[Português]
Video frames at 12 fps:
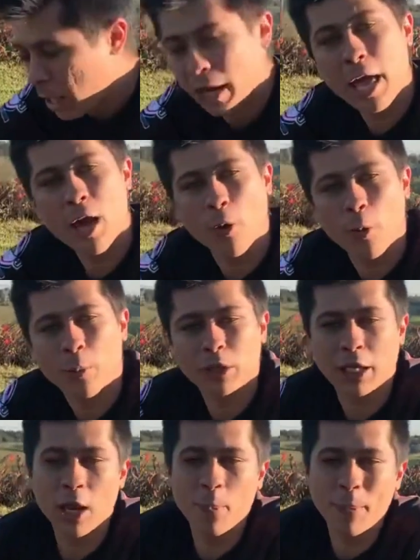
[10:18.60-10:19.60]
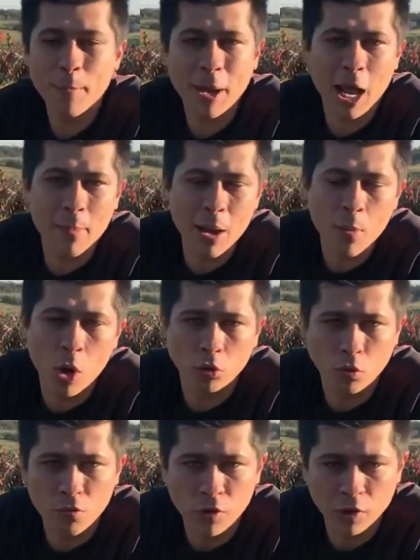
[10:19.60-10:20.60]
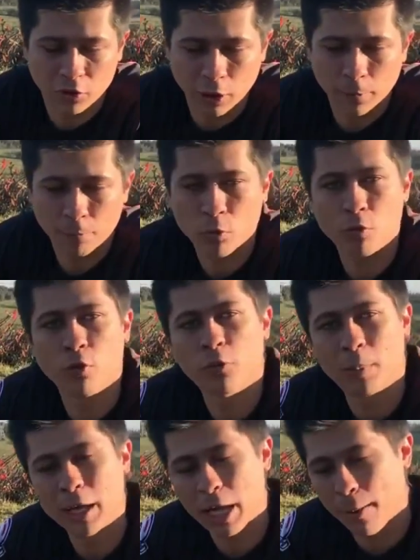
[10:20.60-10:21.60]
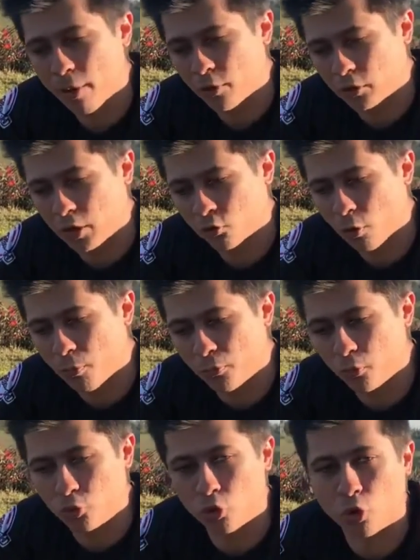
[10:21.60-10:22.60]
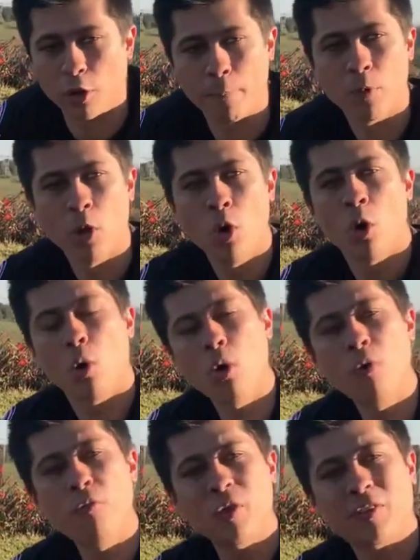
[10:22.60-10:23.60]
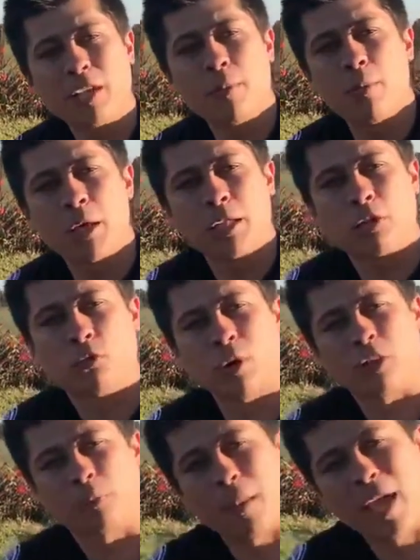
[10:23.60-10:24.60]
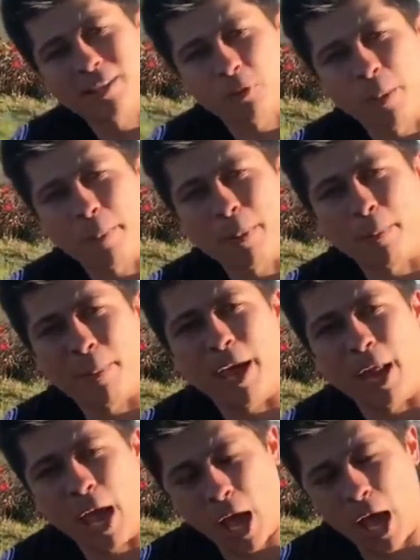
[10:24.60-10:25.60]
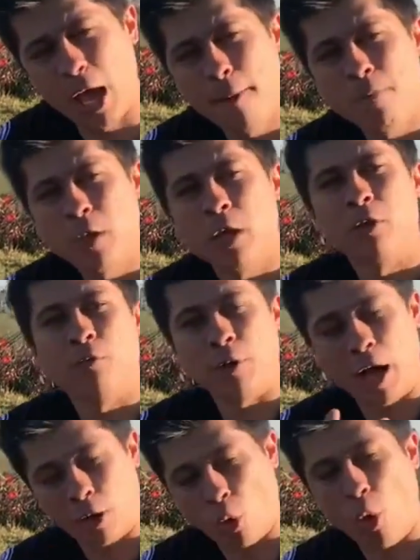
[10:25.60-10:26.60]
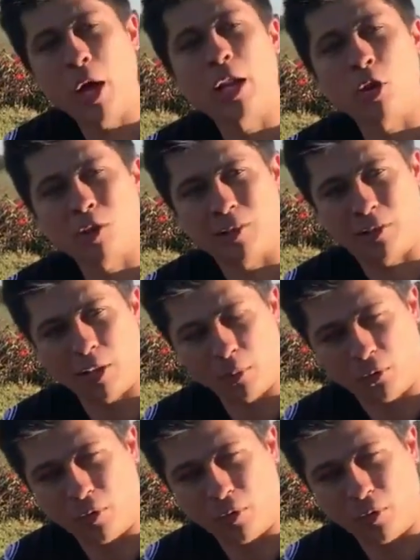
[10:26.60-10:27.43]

Léo, quero preparar minha moto com você. Vou explicar para vocês como funciona. Ou você me manda suas peças para preparar, agora nós estamos